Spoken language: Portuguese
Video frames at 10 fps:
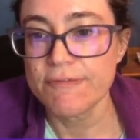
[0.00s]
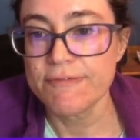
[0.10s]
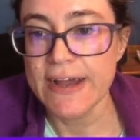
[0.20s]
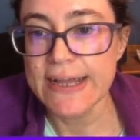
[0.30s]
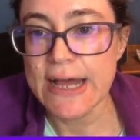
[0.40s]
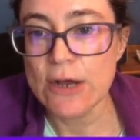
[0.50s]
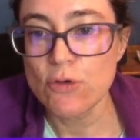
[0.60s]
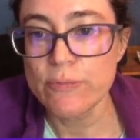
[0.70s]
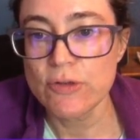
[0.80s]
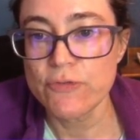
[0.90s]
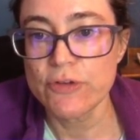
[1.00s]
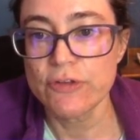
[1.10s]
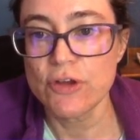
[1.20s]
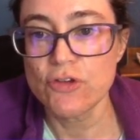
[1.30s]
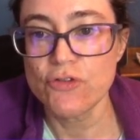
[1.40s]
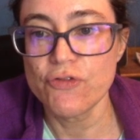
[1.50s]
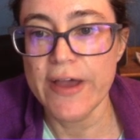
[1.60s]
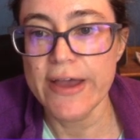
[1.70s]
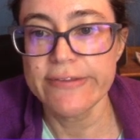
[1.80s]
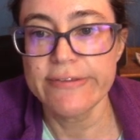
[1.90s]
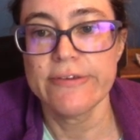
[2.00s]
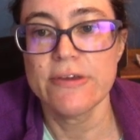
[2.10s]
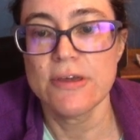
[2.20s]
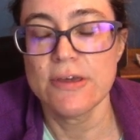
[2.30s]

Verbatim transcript: vai dar como se você tivesse